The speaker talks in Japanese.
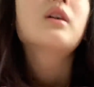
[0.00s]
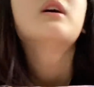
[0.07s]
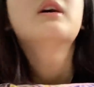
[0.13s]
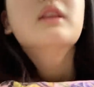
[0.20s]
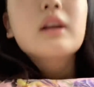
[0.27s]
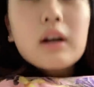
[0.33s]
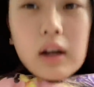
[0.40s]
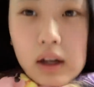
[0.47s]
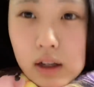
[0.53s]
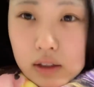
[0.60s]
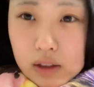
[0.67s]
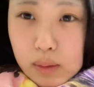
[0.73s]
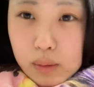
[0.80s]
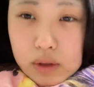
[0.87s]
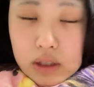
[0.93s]
なんか、で
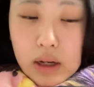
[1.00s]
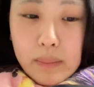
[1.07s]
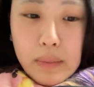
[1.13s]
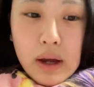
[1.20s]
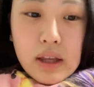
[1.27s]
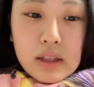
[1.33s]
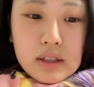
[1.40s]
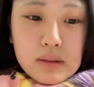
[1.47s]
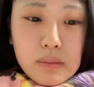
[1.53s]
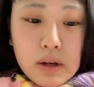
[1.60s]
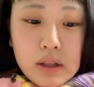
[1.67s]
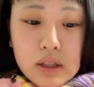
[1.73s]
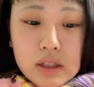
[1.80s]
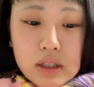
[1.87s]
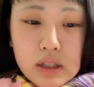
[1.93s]
もさ、毎日毎
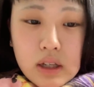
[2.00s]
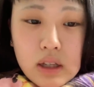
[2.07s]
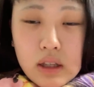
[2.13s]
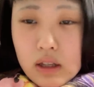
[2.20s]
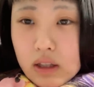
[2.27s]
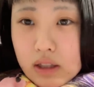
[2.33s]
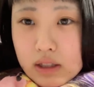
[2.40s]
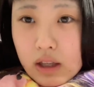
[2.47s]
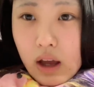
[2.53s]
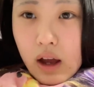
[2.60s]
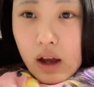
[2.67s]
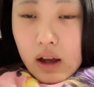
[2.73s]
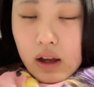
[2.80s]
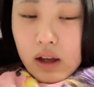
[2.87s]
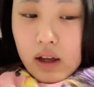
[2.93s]
日家にいてさ、
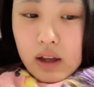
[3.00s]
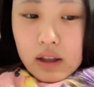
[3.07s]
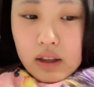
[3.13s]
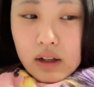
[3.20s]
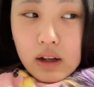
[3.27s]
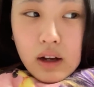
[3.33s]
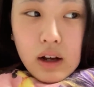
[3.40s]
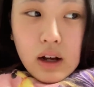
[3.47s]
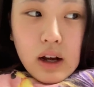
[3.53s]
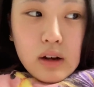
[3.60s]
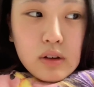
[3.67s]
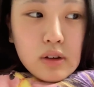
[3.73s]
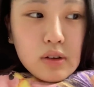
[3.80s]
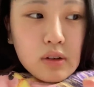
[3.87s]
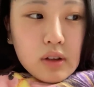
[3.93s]
なんか書く
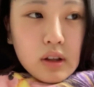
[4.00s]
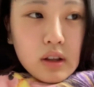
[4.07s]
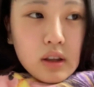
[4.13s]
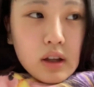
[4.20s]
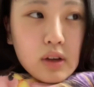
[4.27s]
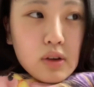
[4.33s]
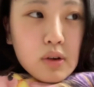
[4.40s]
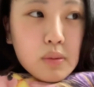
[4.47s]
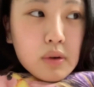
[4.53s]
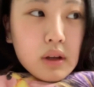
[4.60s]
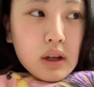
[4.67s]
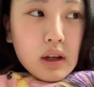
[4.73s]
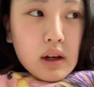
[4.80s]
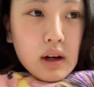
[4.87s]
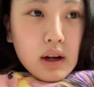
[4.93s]
ような内容もない
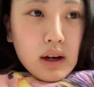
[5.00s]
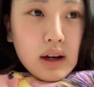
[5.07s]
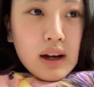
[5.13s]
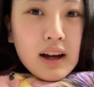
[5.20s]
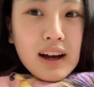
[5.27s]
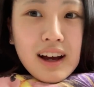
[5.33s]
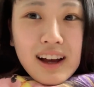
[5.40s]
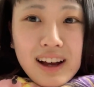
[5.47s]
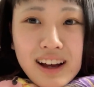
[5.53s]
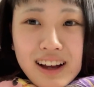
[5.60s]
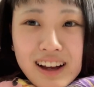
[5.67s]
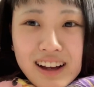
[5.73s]
から